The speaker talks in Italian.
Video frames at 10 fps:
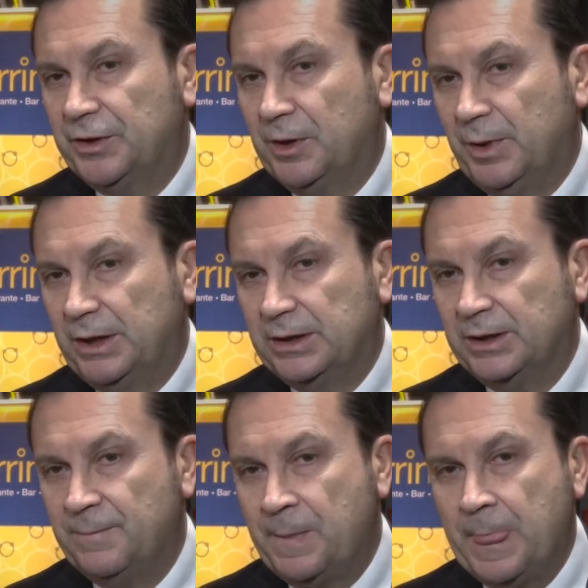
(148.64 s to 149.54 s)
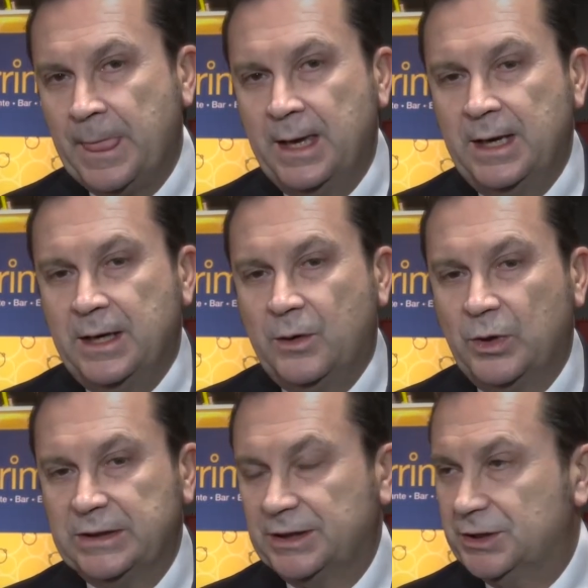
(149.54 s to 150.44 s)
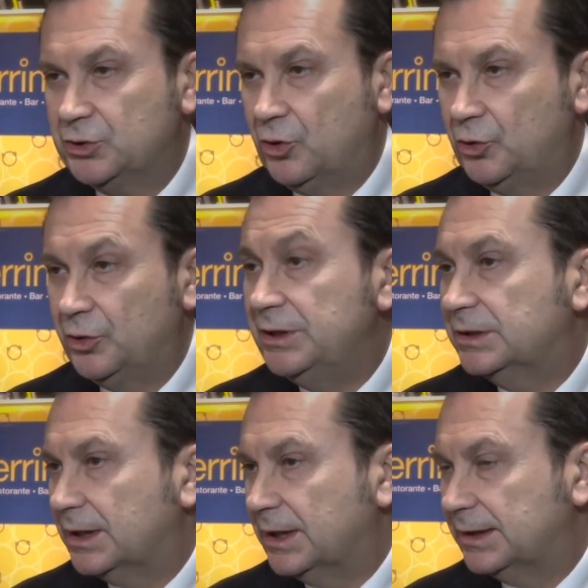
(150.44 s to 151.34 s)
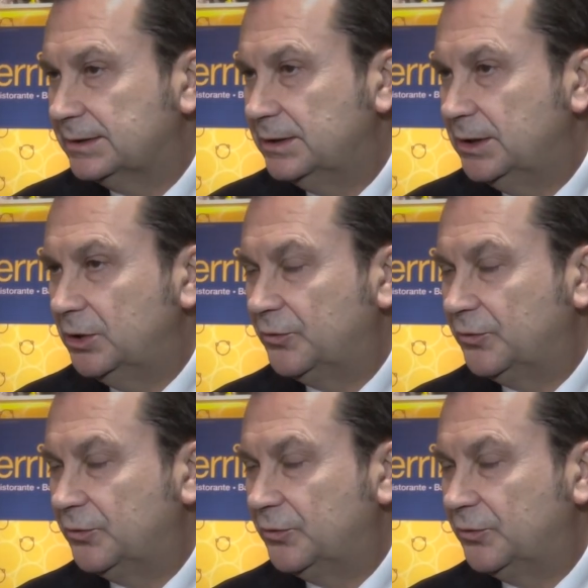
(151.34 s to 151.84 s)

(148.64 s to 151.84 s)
fedelmente quel territorio, l'internet, gli